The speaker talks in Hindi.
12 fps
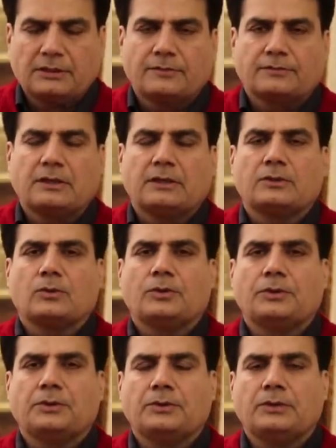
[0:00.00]
गिरफ्तारी
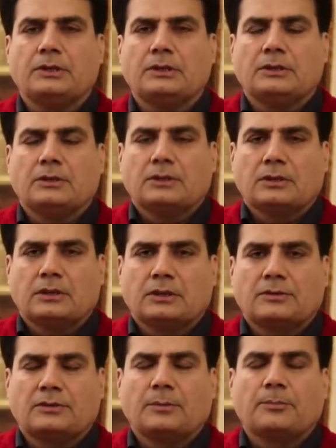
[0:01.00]
कोई नहीं हुई
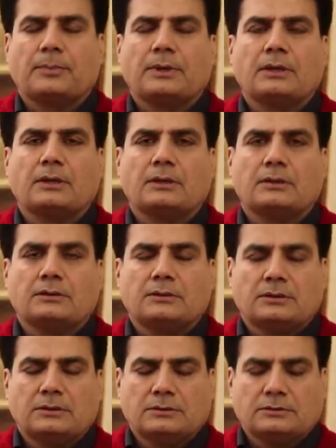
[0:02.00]
आ, सिंपल
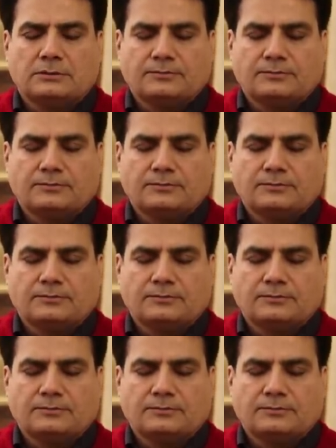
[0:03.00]
आ,